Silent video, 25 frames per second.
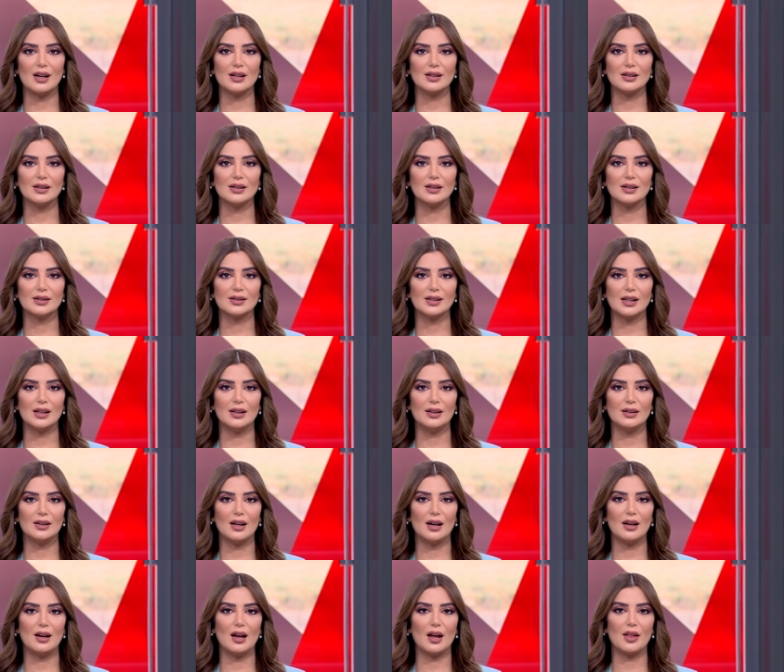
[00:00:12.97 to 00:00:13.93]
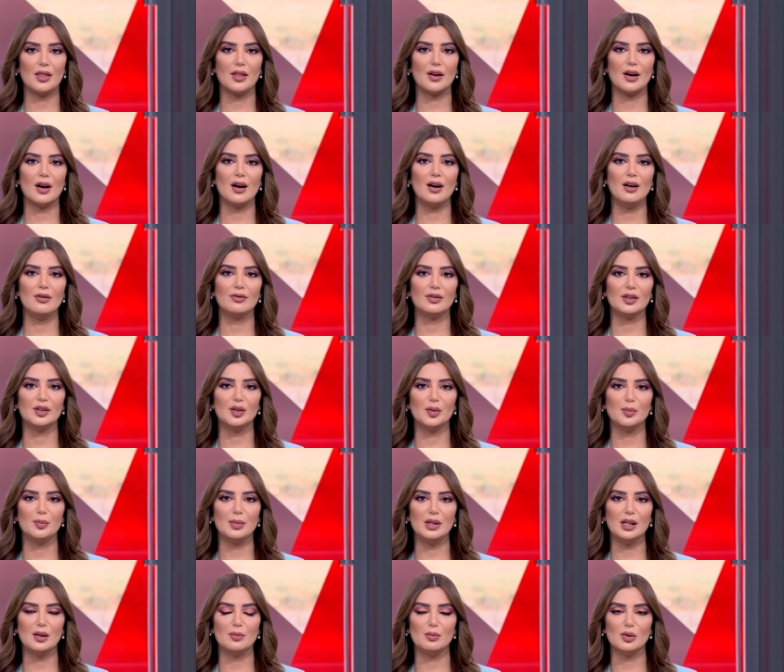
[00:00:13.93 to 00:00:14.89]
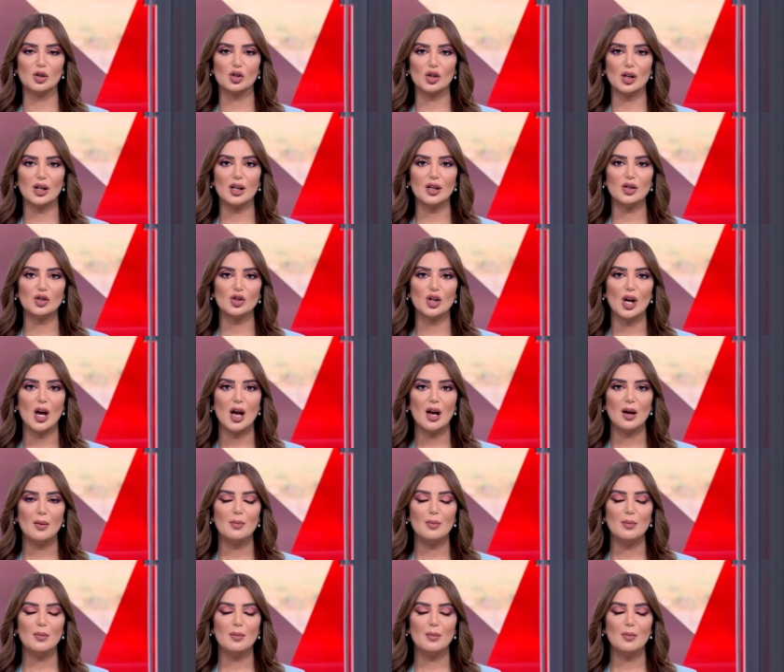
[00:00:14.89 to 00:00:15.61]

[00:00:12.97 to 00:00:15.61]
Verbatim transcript: السيدة العذراء في دبين بجرش